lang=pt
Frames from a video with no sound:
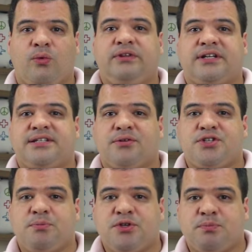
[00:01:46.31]
O terceiro
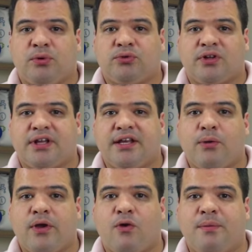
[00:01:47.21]
tipo de poltrona que
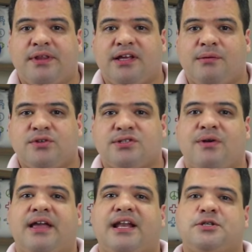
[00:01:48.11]
não recomendamos são
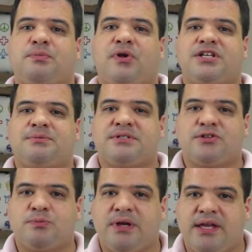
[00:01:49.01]
aquelas próximas
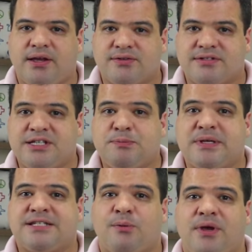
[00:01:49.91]
aos banheiros,
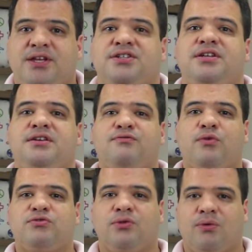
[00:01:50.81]
especialmente em
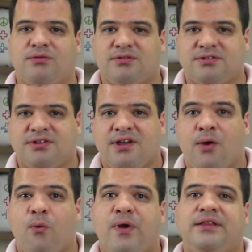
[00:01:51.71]
voos longos
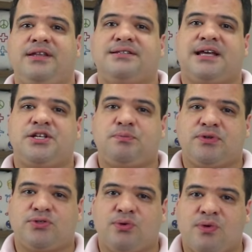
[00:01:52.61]
o entra e sai de
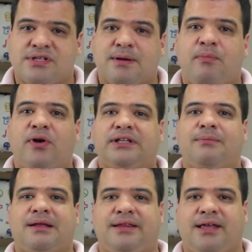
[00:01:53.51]
pessoas, a porta
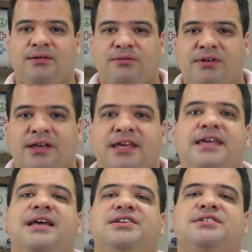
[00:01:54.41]
batendo
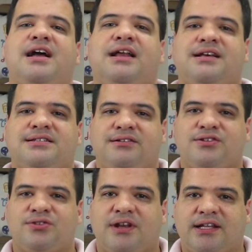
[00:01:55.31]
e a descarga sendo
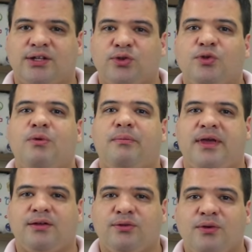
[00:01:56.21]
acionada a todo
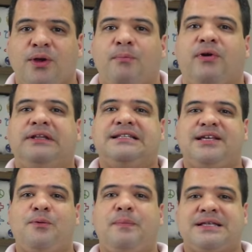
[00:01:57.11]
momento podem
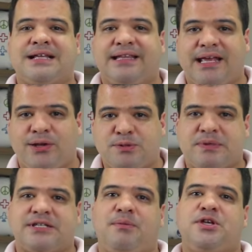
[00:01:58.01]
ser um pesadelo,
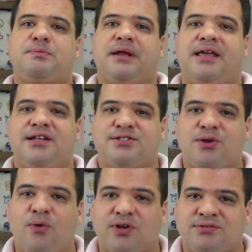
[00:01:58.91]
especialmente para aqueles
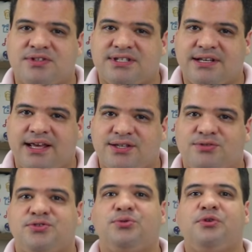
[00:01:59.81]
que gostam de
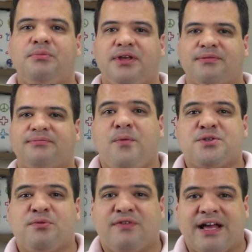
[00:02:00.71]
silêncio ou de dormir. O
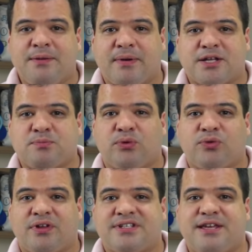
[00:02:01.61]
mesmo vale para as
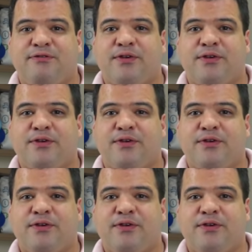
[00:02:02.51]
poltronas que